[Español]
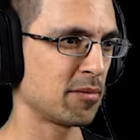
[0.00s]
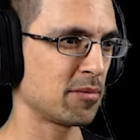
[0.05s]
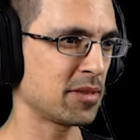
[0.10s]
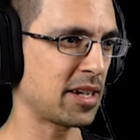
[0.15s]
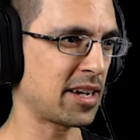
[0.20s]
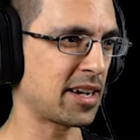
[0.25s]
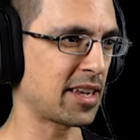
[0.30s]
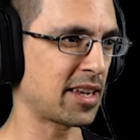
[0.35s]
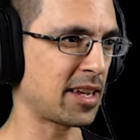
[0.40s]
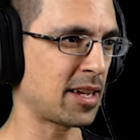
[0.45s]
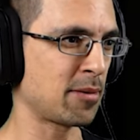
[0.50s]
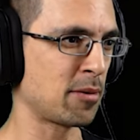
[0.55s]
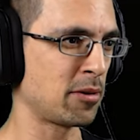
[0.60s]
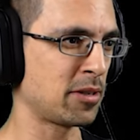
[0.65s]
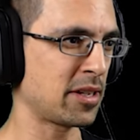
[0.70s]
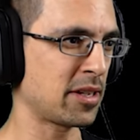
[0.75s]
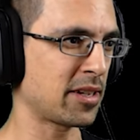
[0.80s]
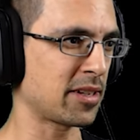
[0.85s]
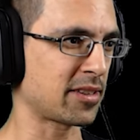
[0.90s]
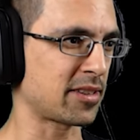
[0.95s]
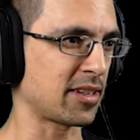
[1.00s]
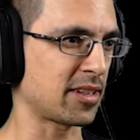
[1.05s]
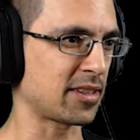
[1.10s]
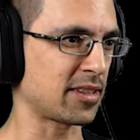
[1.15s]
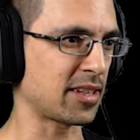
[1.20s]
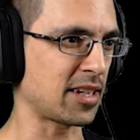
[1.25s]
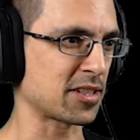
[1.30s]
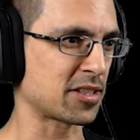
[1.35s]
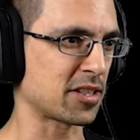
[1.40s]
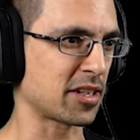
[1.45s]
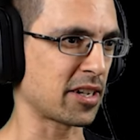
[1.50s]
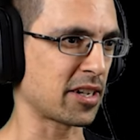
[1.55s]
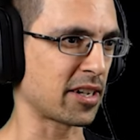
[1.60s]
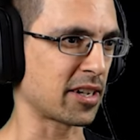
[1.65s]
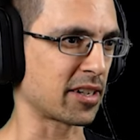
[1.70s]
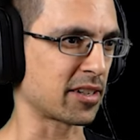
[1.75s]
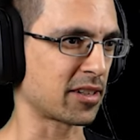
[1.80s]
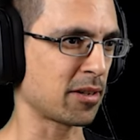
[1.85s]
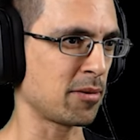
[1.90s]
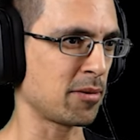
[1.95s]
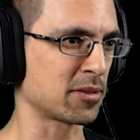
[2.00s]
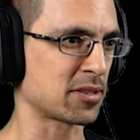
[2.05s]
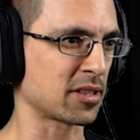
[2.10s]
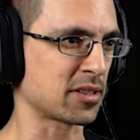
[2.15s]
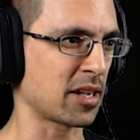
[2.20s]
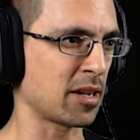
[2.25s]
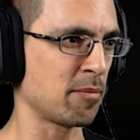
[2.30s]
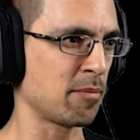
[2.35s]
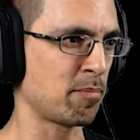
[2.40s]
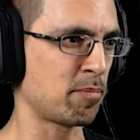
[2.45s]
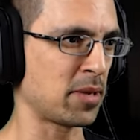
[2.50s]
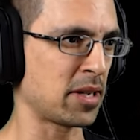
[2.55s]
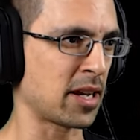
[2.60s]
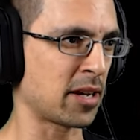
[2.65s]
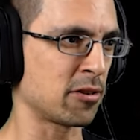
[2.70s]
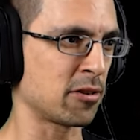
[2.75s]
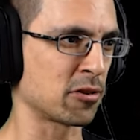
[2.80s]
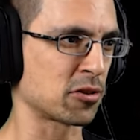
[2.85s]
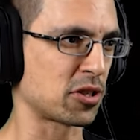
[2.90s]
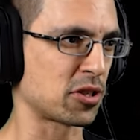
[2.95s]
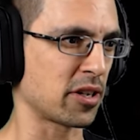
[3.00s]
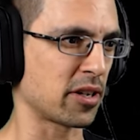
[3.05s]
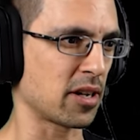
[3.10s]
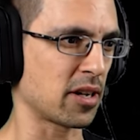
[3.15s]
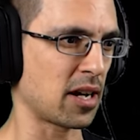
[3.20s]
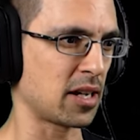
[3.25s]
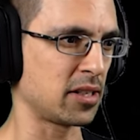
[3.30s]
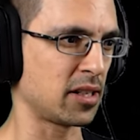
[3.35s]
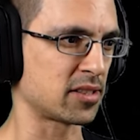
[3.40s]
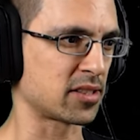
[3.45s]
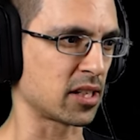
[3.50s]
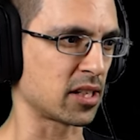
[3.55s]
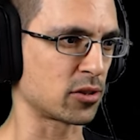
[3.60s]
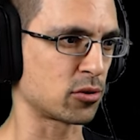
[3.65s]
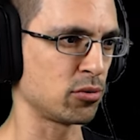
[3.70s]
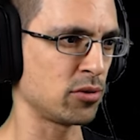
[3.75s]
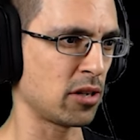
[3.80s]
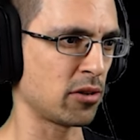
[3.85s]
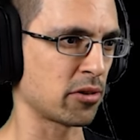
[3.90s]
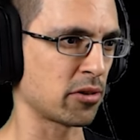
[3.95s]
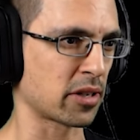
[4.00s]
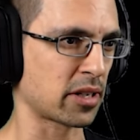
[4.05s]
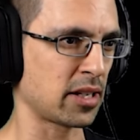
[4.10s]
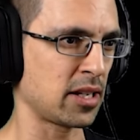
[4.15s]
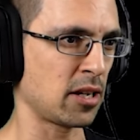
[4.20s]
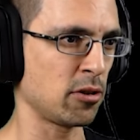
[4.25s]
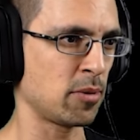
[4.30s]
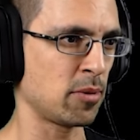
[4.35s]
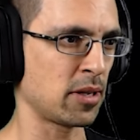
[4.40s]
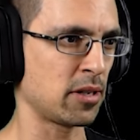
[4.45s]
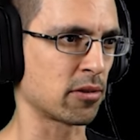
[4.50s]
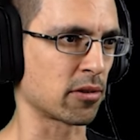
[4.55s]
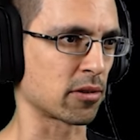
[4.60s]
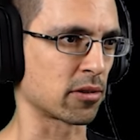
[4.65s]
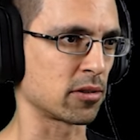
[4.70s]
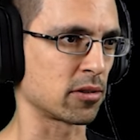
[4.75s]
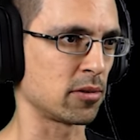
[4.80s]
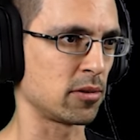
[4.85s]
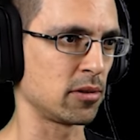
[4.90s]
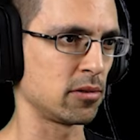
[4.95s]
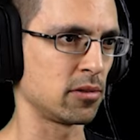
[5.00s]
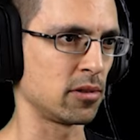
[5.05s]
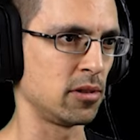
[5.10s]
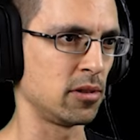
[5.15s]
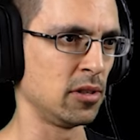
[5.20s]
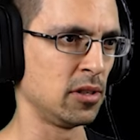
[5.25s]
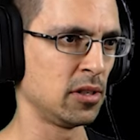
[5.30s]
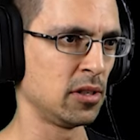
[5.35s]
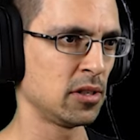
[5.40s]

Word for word: Mierda, me olvidé de este detalle. Que íbamos a estar en plena noche. Ay, el Satsuna lo dejé en la loma del orto, boludo.